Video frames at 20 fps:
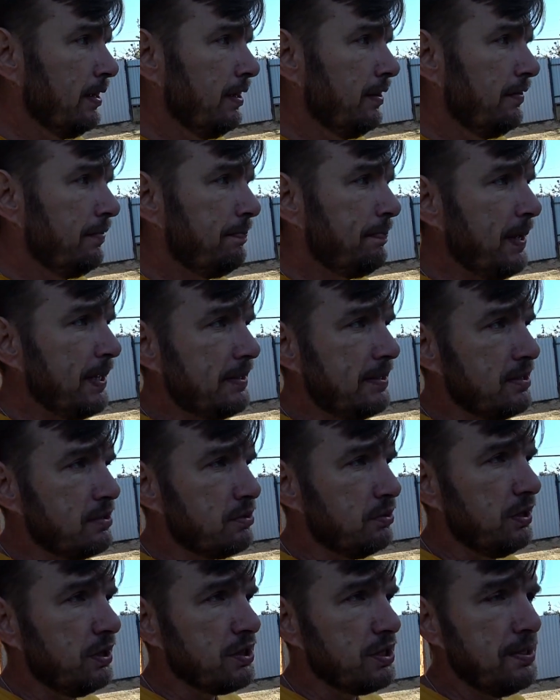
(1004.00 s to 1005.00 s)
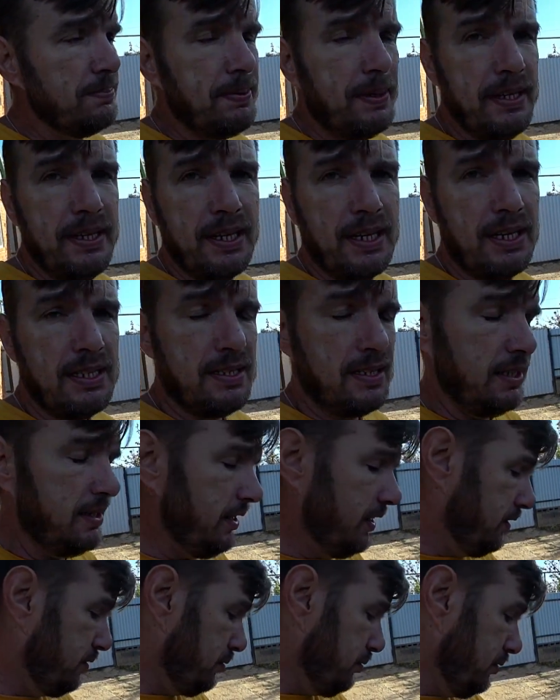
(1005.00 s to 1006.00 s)
В пятницу должны приехать за
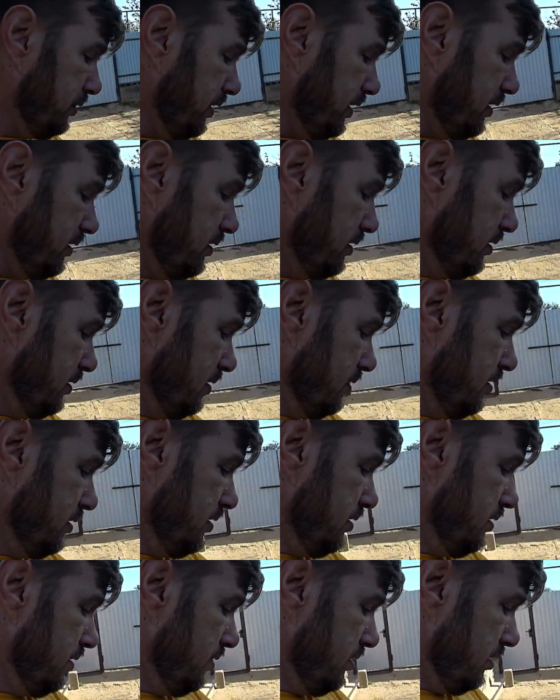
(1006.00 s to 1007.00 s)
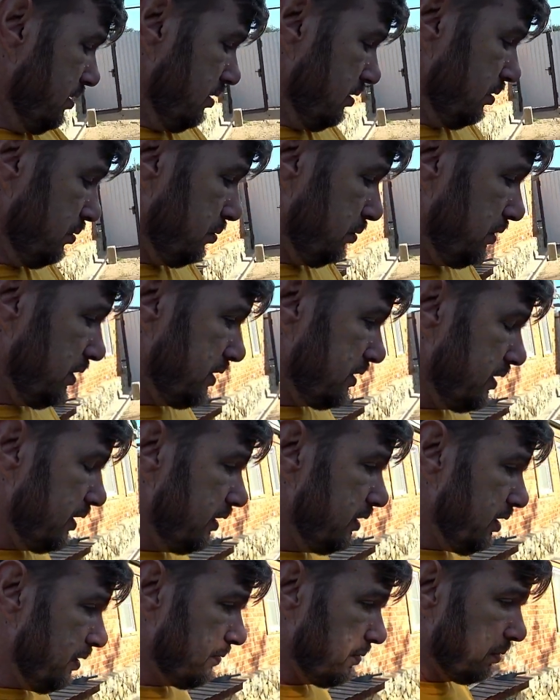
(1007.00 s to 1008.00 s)
ней. Сегодня, сегодня
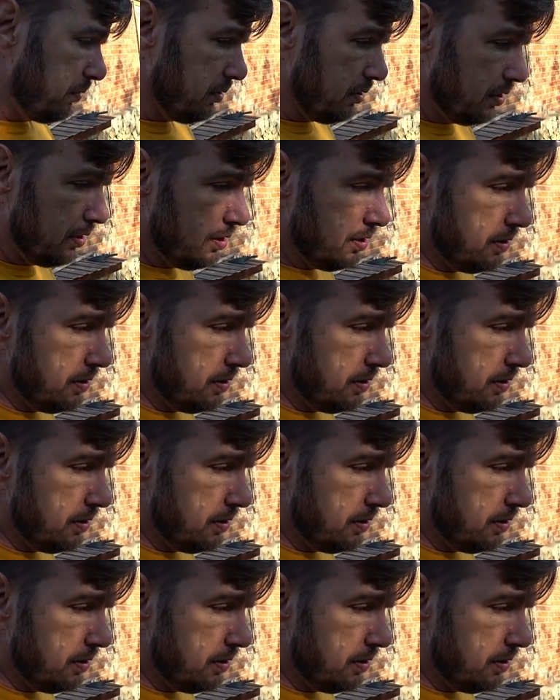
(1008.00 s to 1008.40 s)
среда вроде.